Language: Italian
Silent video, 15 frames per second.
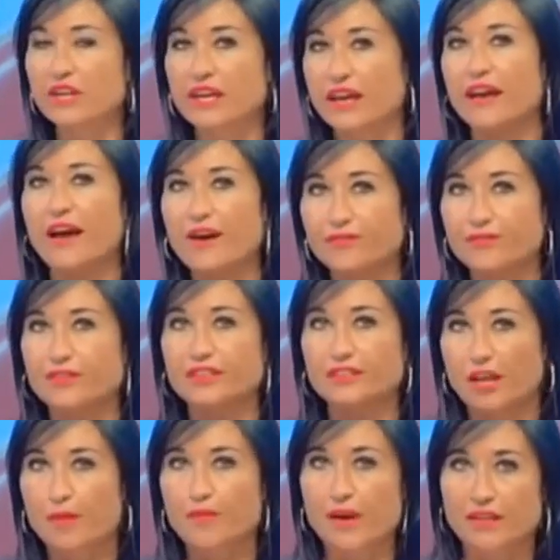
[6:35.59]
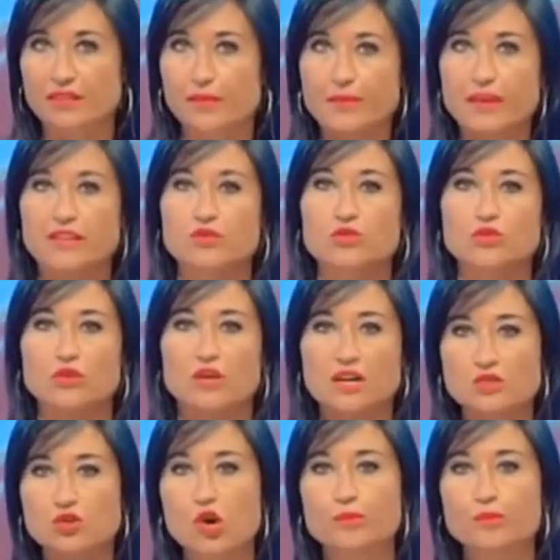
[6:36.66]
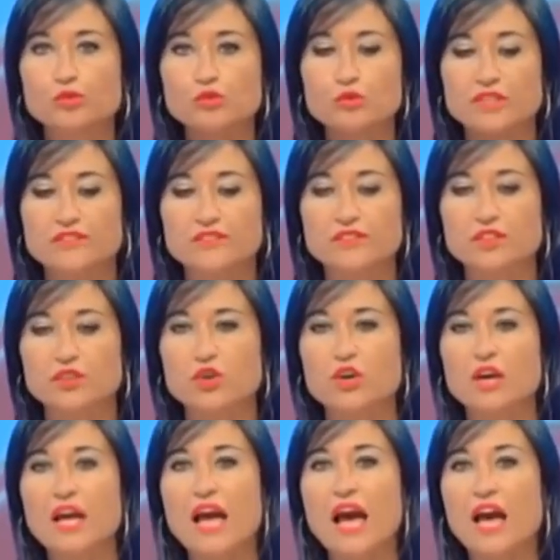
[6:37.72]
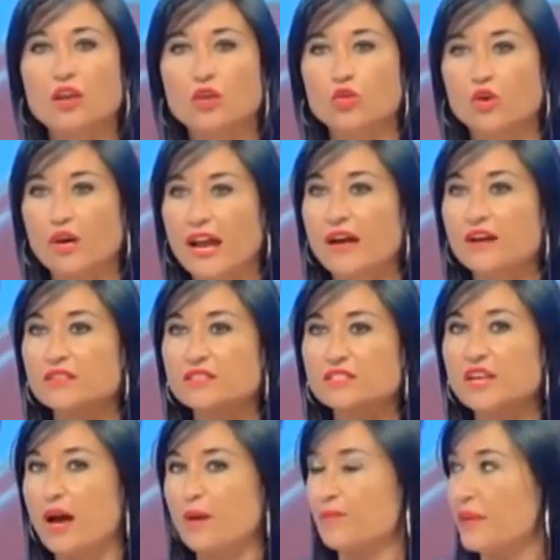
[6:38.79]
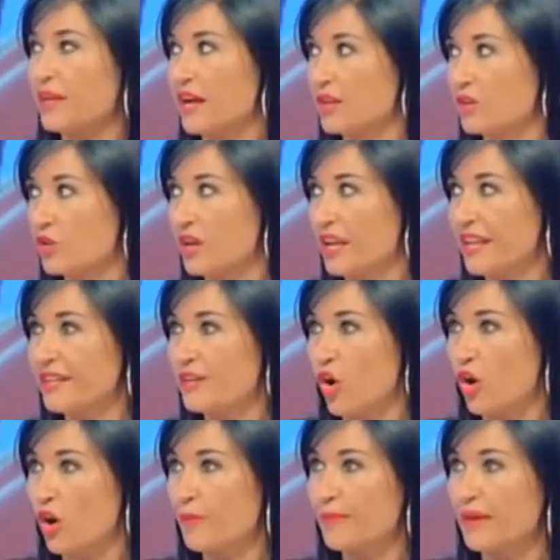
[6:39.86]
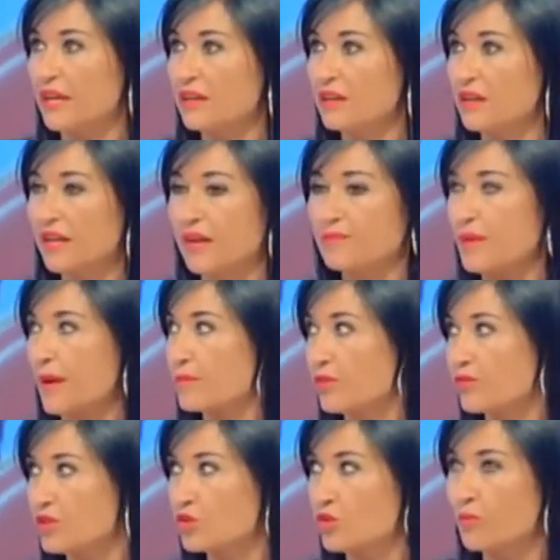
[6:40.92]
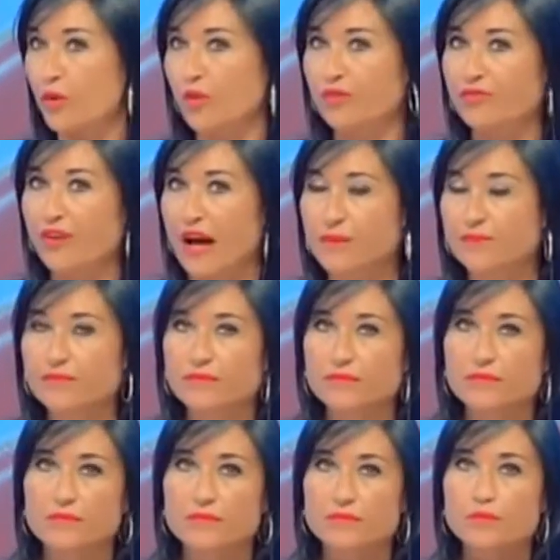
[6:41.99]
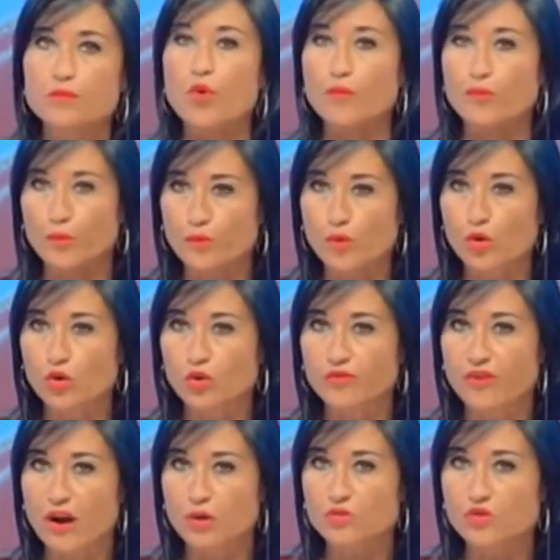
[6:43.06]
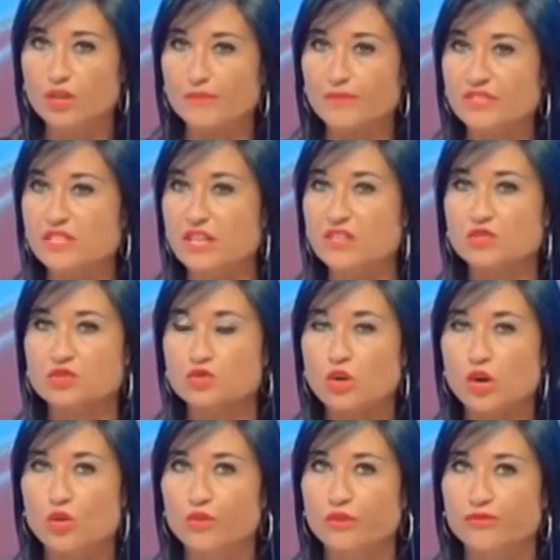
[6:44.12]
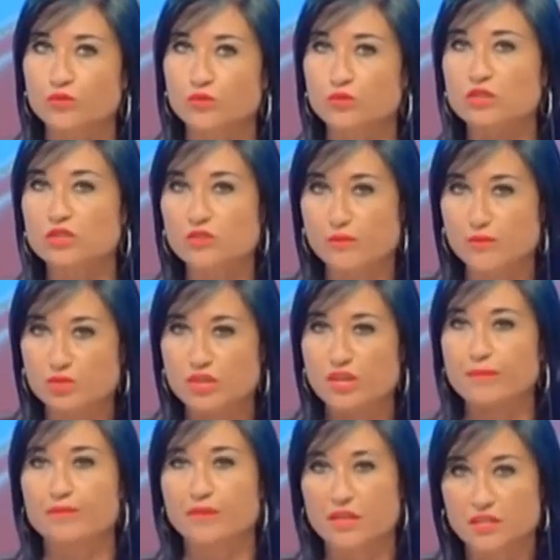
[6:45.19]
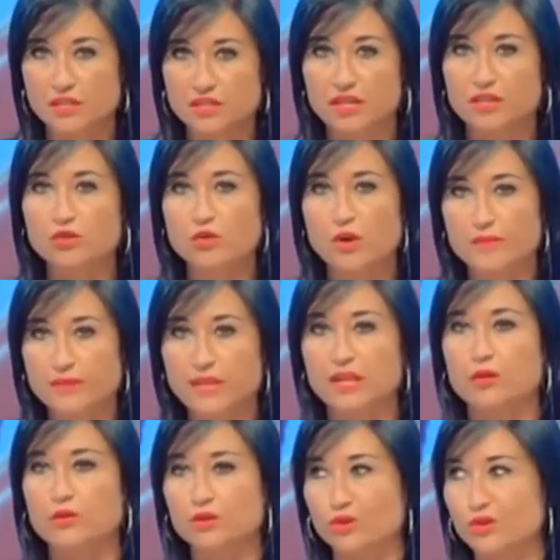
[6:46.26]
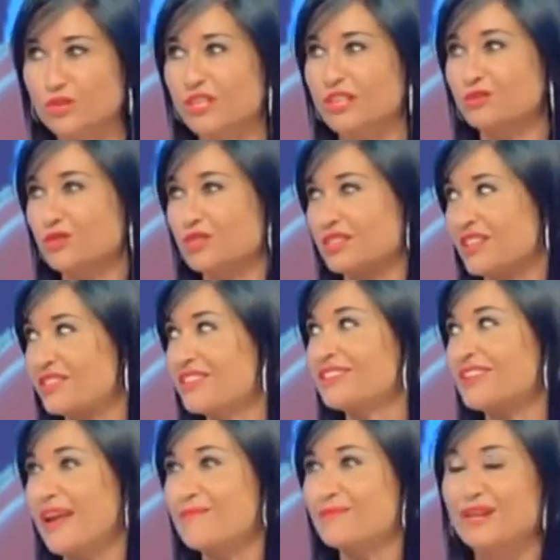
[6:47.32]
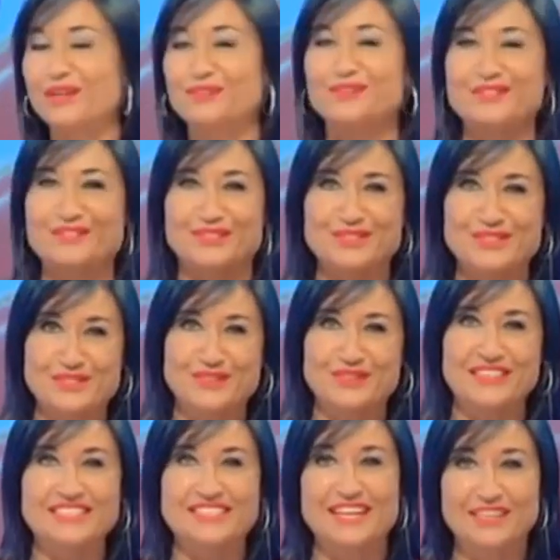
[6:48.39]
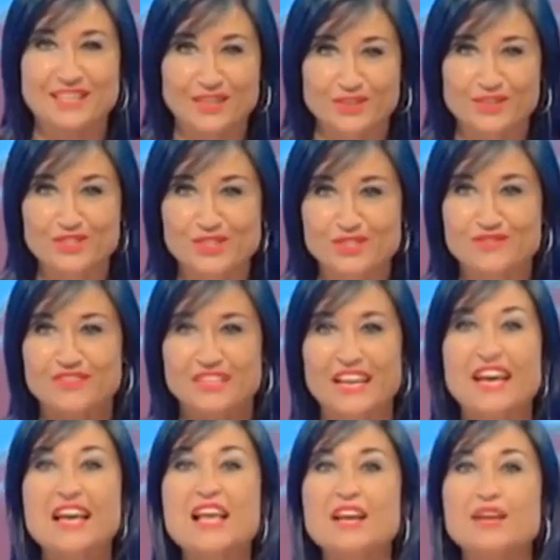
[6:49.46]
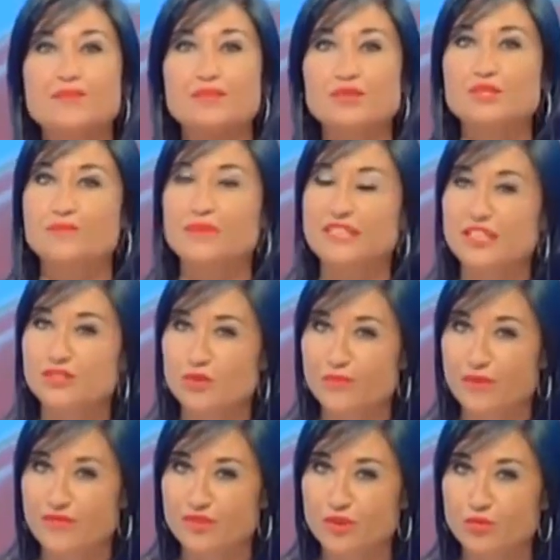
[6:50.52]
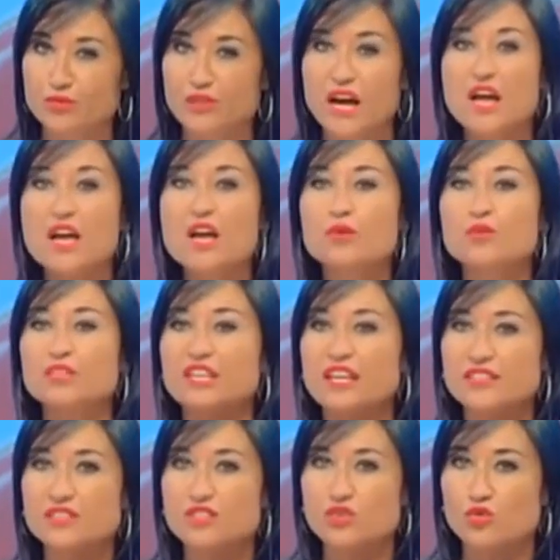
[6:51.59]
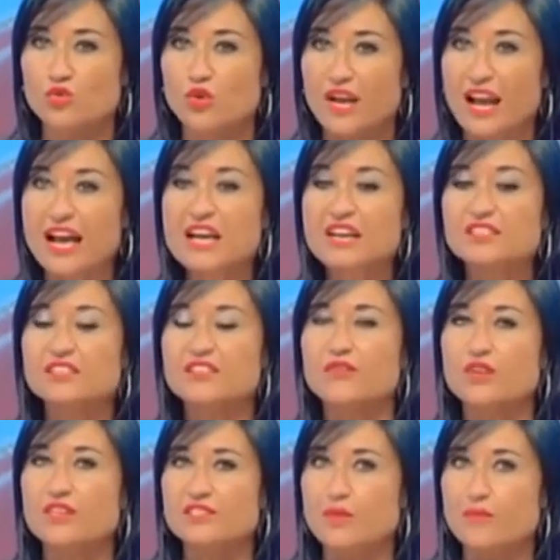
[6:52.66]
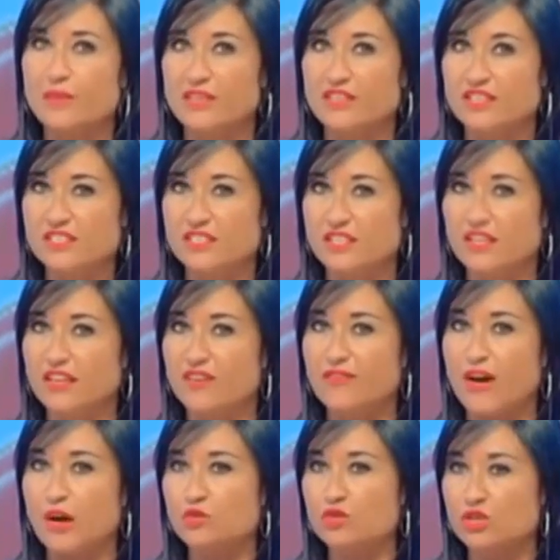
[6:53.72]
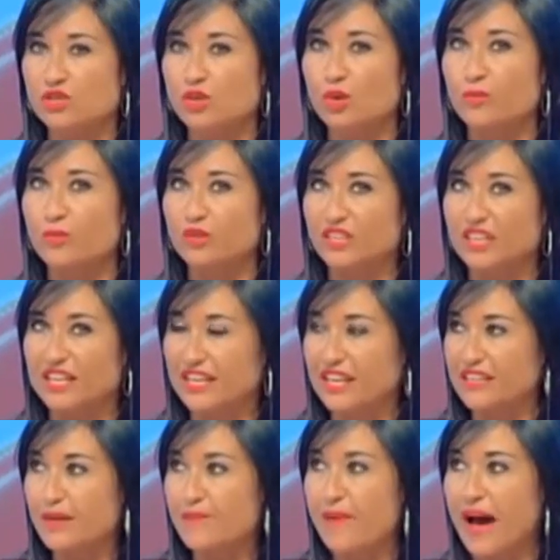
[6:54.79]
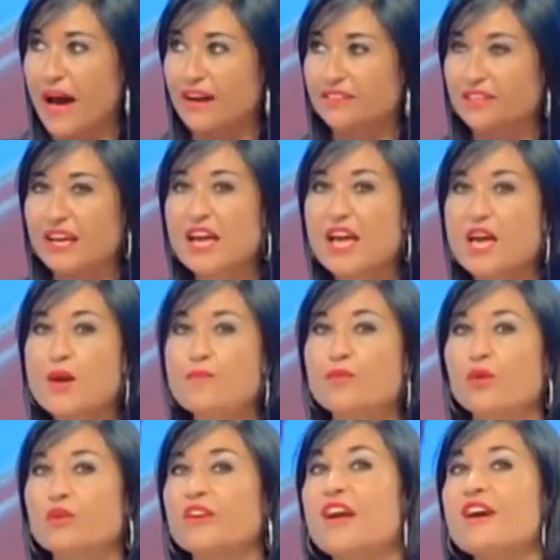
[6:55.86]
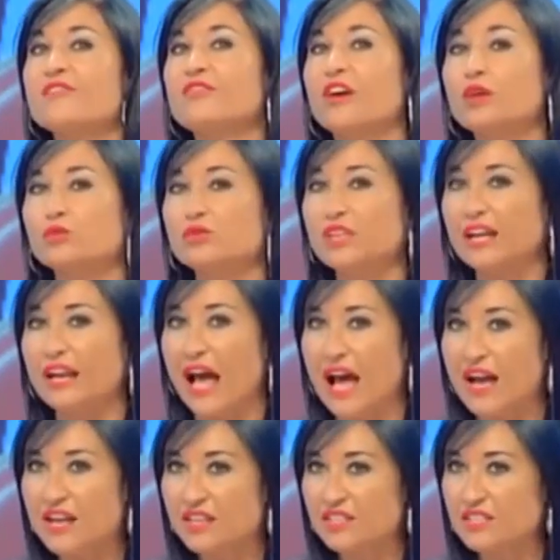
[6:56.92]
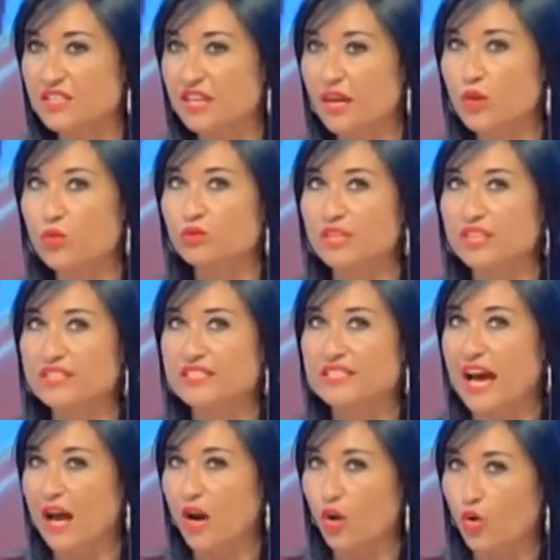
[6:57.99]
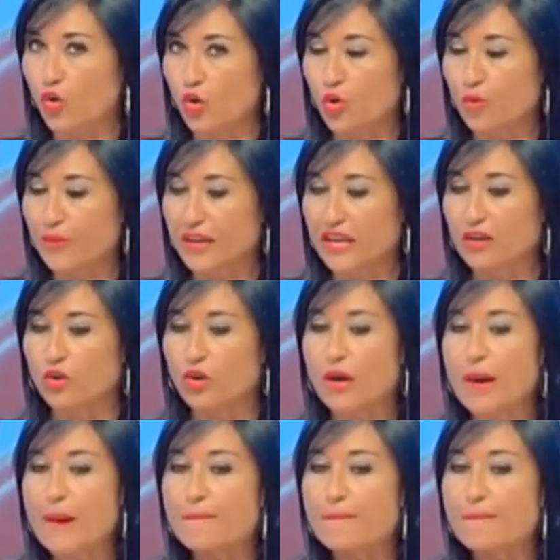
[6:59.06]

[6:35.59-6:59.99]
che affitta l'appartamento a scopo turistico, allora si applicano le norme che abbiamo visto poco fa può proporlo il voucher, ma se la signora lo rifiuta siamo sempre indietro al 1463 1256 del codice civile, l'impossibilità sopravvenuta. Quindi la signora, se volesse prendersi il voucher, se lo può tenere lì da parte e poi valuterà se utilizzarlo o meno.